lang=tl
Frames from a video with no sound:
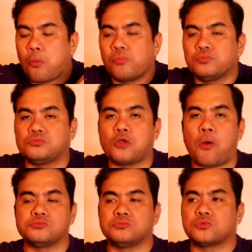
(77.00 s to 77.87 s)
Mm.
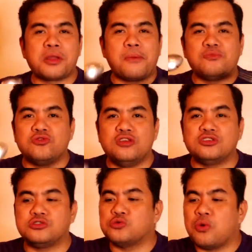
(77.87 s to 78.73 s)

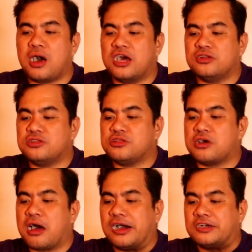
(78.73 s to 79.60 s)
This one,
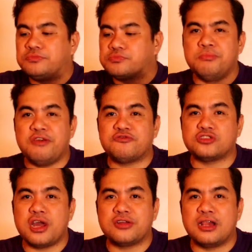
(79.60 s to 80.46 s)
the beef
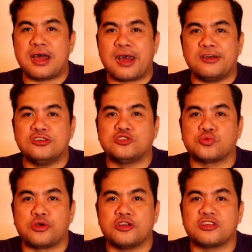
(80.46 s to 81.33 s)
steak nila is
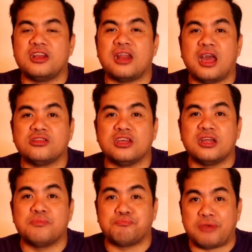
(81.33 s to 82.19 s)
worth
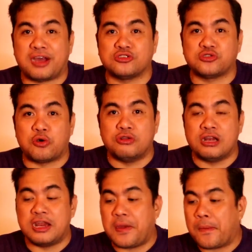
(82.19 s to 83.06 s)
99 pesos
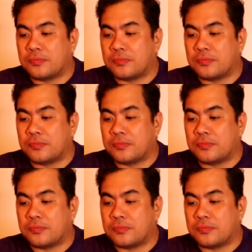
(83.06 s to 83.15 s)
only.